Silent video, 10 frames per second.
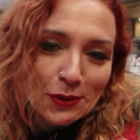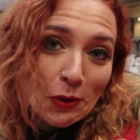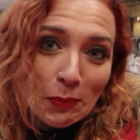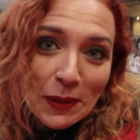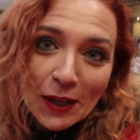quando
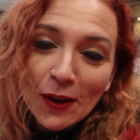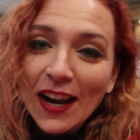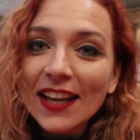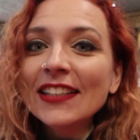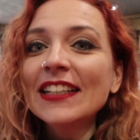ero
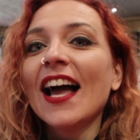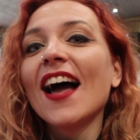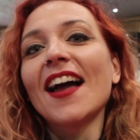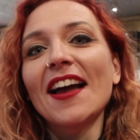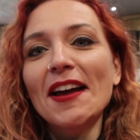piccola,
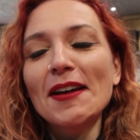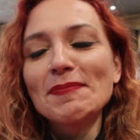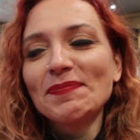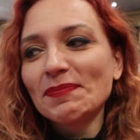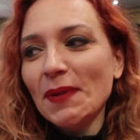
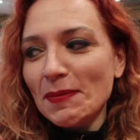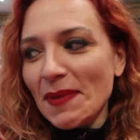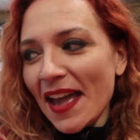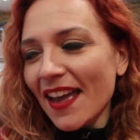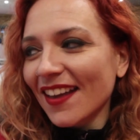ehm, per
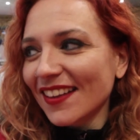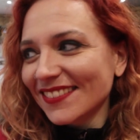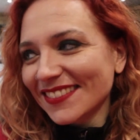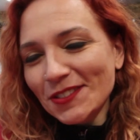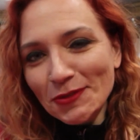me
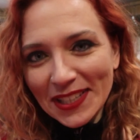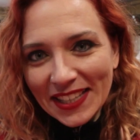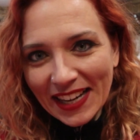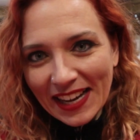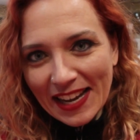
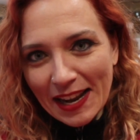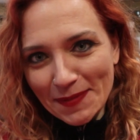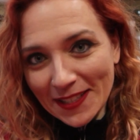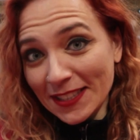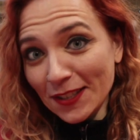unire la
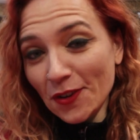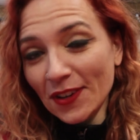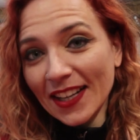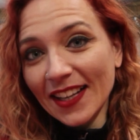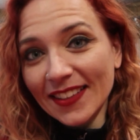
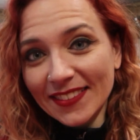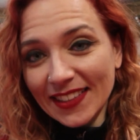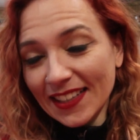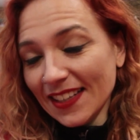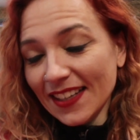passione
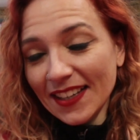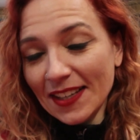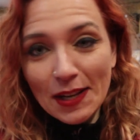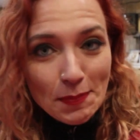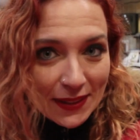del,
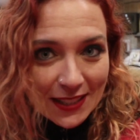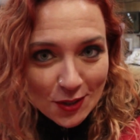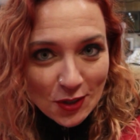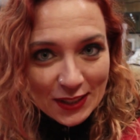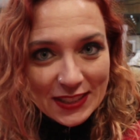del
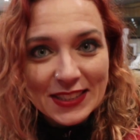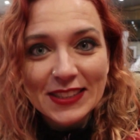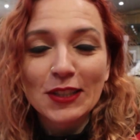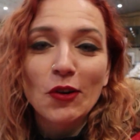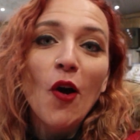pattinaggio
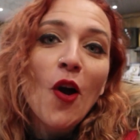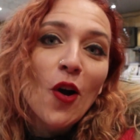artistico